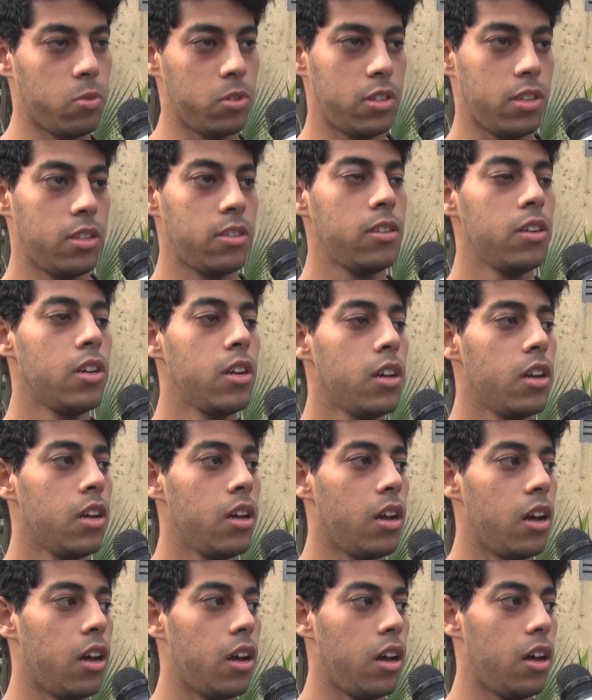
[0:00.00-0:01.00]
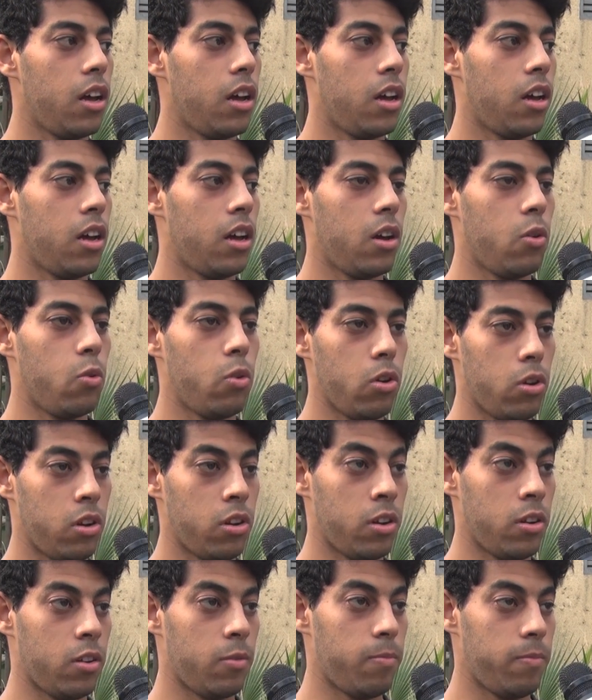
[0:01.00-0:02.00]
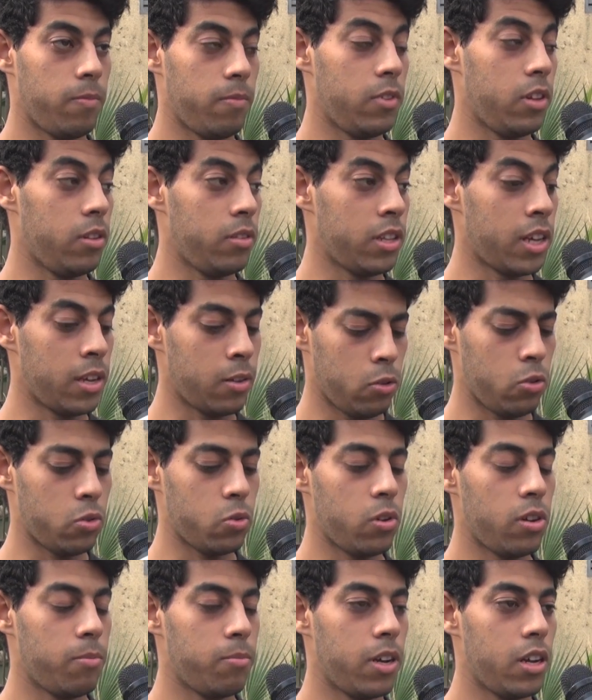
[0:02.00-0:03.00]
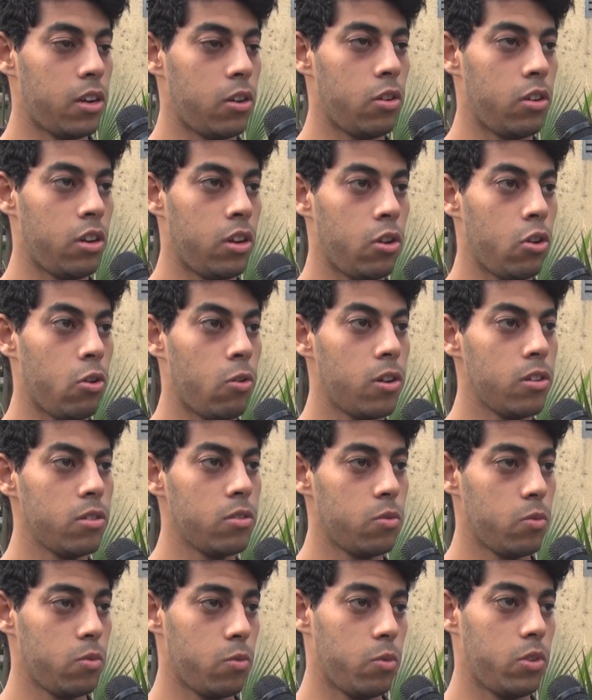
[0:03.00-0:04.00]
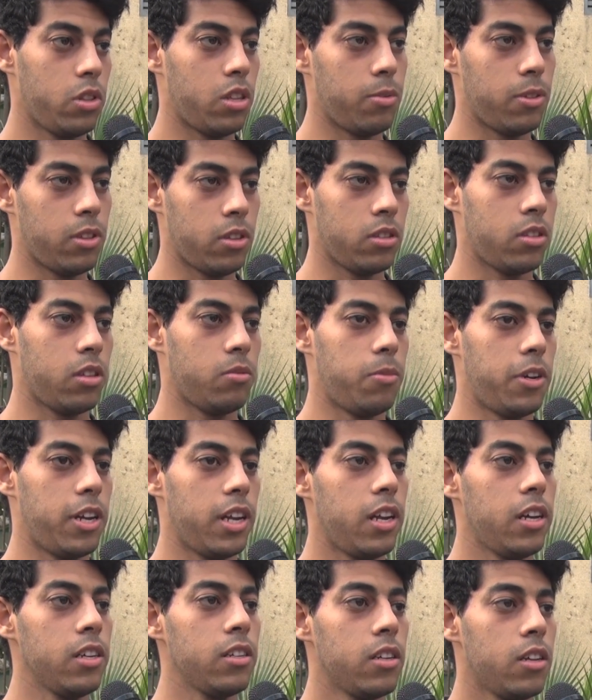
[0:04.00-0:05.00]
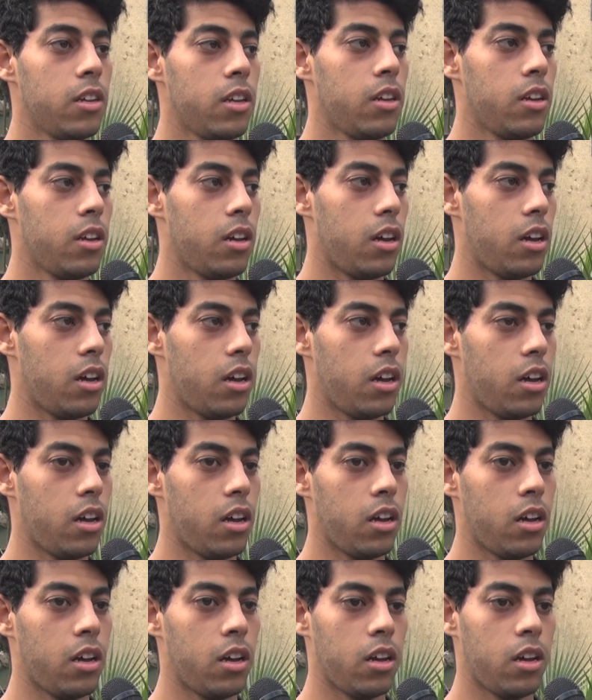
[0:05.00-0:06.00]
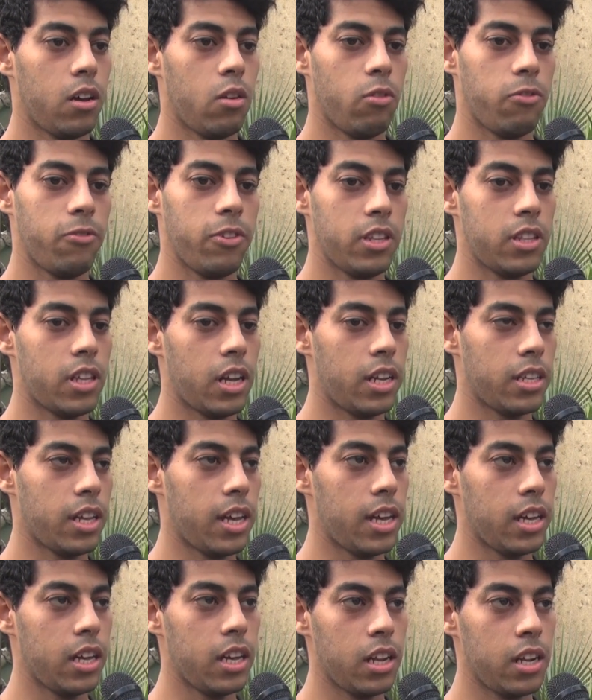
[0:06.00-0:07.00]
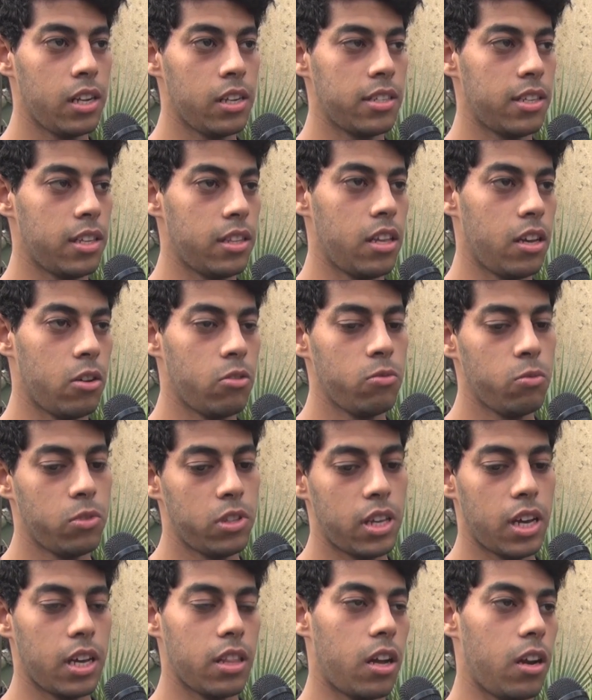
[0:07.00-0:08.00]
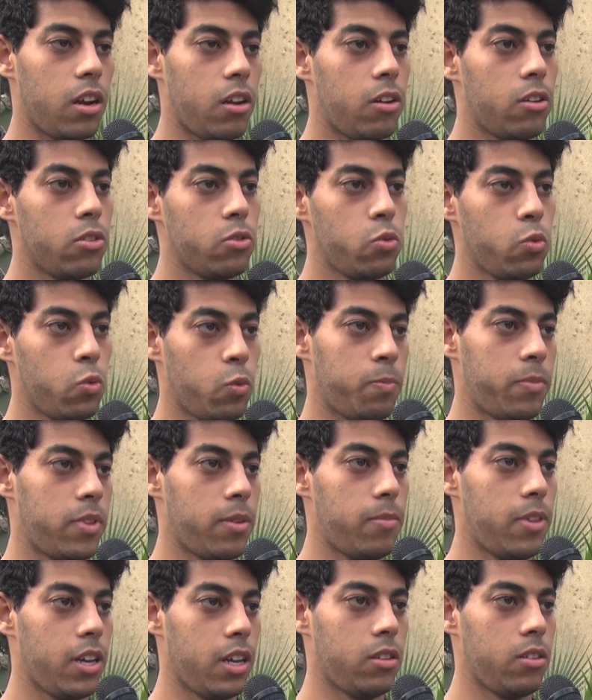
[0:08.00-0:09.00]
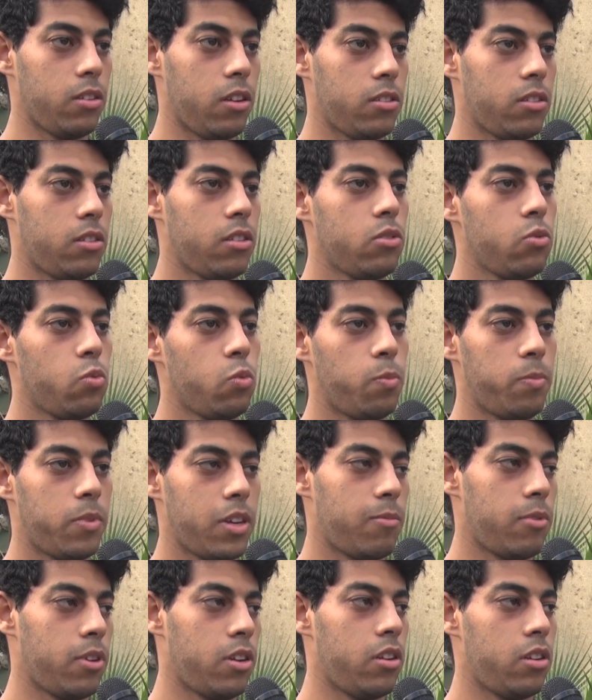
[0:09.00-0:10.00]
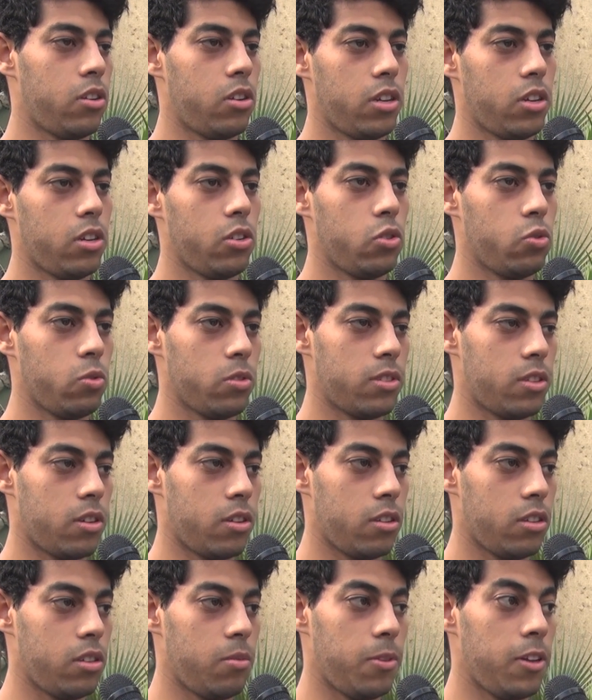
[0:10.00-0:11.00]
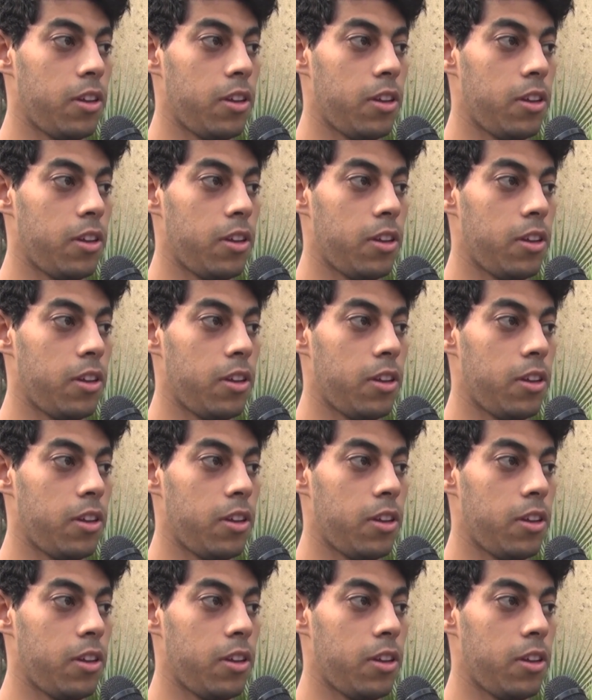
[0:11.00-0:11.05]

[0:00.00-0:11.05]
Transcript: والصدر آه ونزولا بقى اللور وانت بتنطط برجلك آه وفي تالت حاجه السيت داون وانت قاعد على الارض وبتبدا تنطط وبتعمل شو استعراضي